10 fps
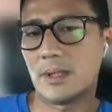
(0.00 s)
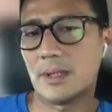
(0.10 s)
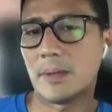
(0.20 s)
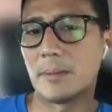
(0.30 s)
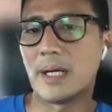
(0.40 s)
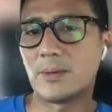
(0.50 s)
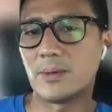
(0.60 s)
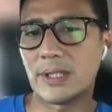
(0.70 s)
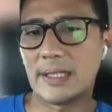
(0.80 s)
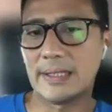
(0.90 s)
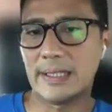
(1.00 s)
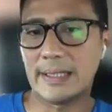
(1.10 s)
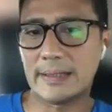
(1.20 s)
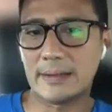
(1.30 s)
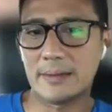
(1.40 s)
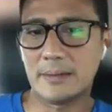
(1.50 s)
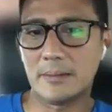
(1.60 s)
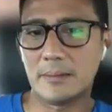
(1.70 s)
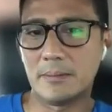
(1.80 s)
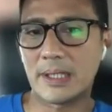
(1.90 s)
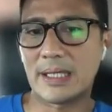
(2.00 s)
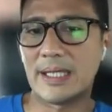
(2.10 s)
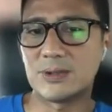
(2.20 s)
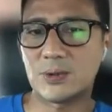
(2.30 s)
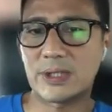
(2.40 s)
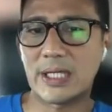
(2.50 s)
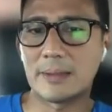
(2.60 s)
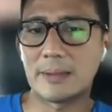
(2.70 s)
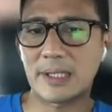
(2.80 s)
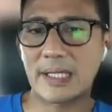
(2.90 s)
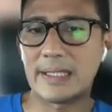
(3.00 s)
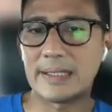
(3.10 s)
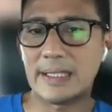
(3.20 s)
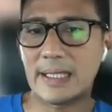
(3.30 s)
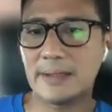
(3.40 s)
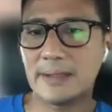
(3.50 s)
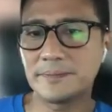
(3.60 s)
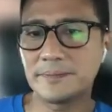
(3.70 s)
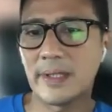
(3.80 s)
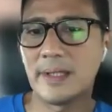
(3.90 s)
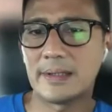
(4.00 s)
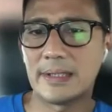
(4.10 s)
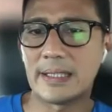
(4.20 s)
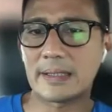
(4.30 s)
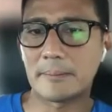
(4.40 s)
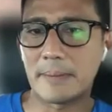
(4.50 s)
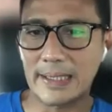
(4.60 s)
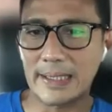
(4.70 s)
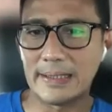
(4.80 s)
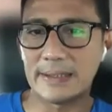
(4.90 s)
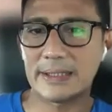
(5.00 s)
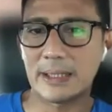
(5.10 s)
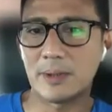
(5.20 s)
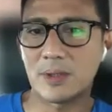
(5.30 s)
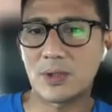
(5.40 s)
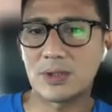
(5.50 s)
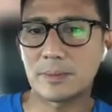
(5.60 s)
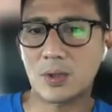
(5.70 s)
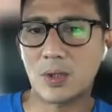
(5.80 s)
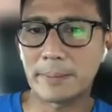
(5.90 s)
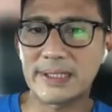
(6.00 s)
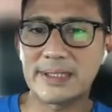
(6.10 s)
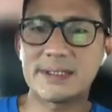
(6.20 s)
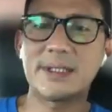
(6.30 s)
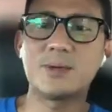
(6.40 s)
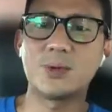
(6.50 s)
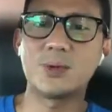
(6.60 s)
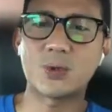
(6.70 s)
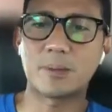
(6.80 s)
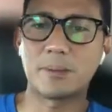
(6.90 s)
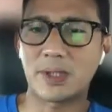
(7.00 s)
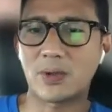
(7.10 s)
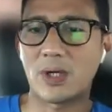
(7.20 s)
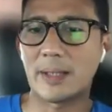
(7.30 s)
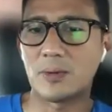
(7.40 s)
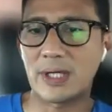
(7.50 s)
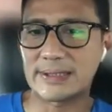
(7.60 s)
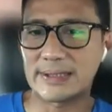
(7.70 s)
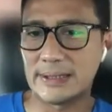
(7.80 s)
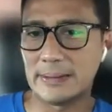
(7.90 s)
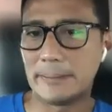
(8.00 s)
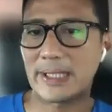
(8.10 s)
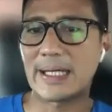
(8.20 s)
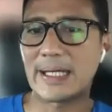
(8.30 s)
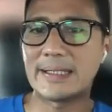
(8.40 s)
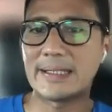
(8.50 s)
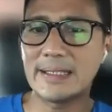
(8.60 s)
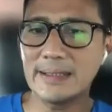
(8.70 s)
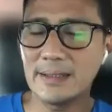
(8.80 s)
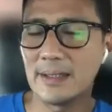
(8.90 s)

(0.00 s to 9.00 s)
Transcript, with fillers: pembangunan yang berkelanjutan dan berkeadilan dan mari kita berkompetisi untuk berkolaborasi, bertanding